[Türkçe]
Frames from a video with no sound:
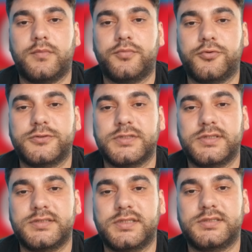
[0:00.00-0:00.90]
Bu yüzden
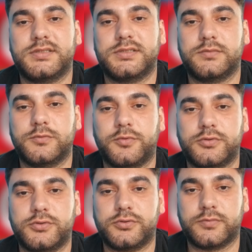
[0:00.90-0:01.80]
de sessizliğimi
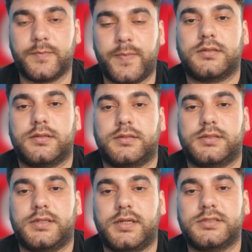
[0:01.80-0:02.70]
bozuyorum.
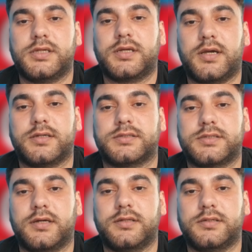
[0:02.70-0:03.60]
Gerçek
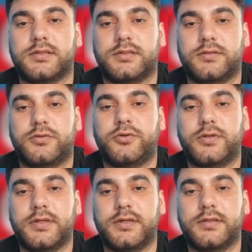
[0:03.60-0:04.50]
Ahıskalı
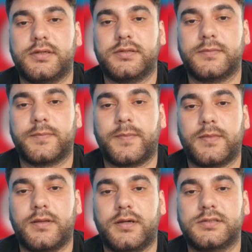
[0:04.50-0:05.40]
Türklerden,
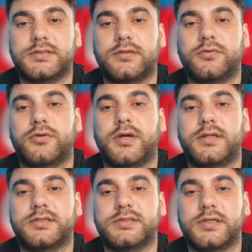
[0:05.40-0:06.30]
Ahıska Türk
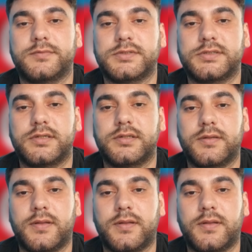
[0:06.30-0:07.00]
kardeşlerimizden